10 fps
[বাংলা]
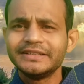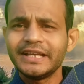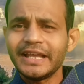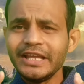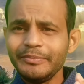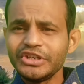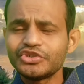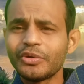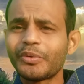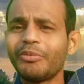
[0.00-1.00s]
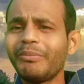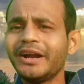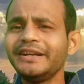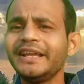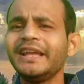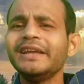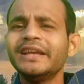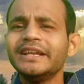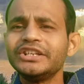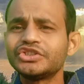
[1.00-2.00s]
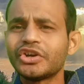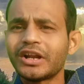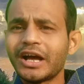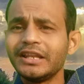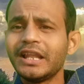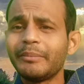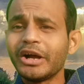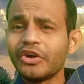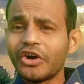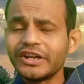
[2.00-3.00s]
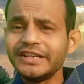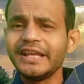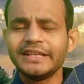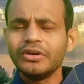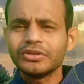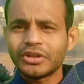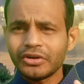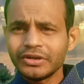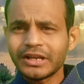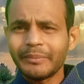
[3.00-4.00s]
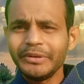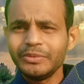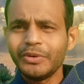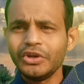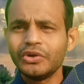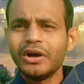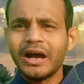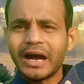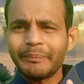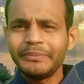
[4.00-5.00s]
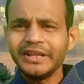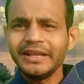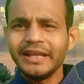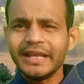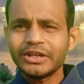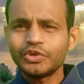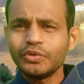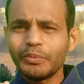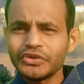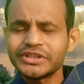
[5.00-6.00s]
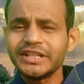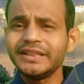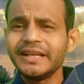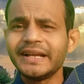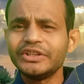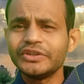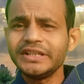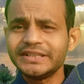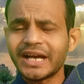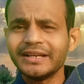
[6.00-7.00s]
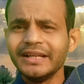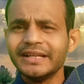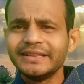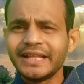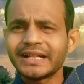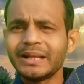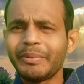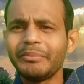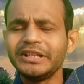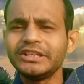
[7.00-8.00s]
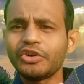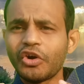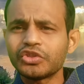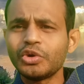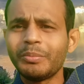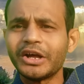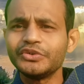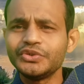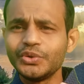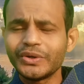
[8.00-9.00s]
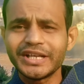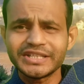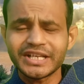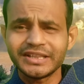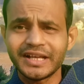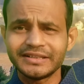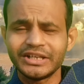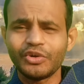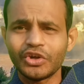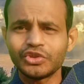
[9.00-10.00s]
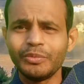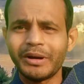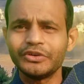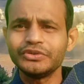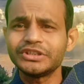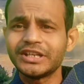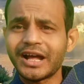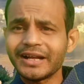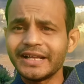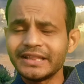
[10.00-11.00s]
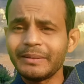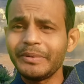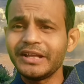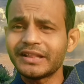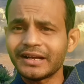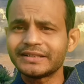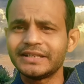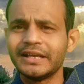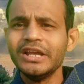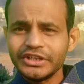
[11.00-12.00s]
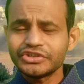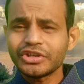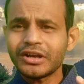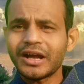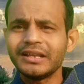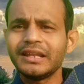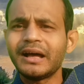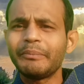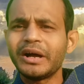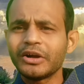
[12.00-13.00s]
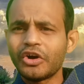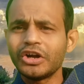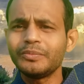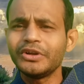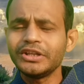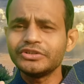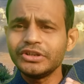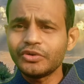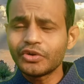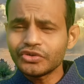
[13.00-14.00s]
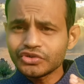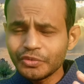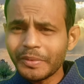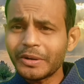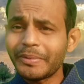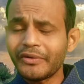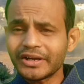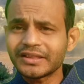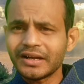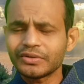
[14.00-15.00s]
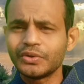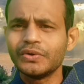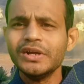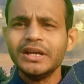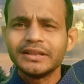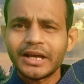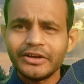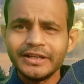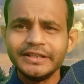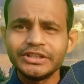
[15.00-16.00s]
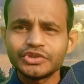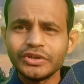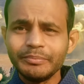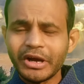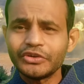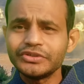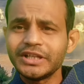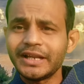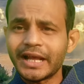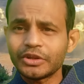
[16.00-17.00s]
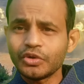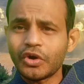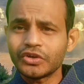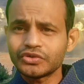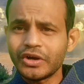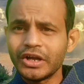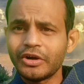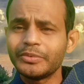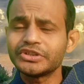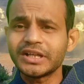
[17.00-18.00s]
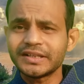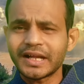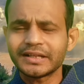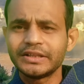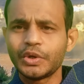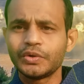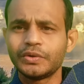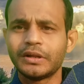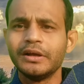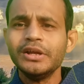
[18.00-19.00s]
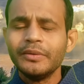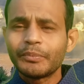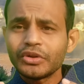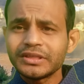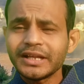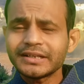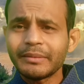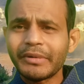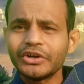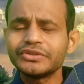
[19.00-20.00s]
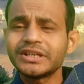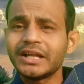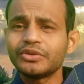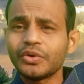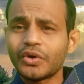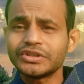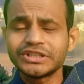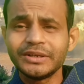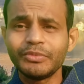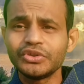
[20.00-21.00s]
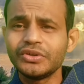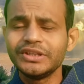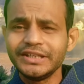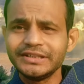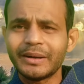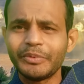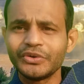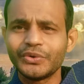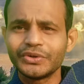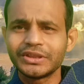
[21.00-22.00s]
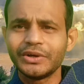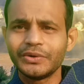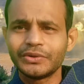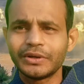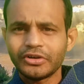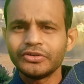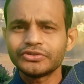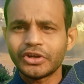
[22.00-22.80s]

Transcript: যে এই বিশ্ব ব্রহ্মাণ্ডে ঈশ্বর আল্লাহ বা গড নেই তখন নাপিত বলল আপনি একটু বস্তির দিকে যদি যান দেখতে পাবেন যে কত মানুষ দুঃখের সাথে আছে কত মানুষ না খেতে পেয়ে থাকছে ঈশ্বর আল্লাহ বা গড বলে যদি কোনো সুপার পাওয়ার থাকতো তাহলে নিশ্চয়ই মানুষদের এত অসহায় অবস্থায় থাকতে হতো না প্রত্যেকটা মানুষকে এত কষ্টের মধ্যে দিন যাপন করতে হতো না তখন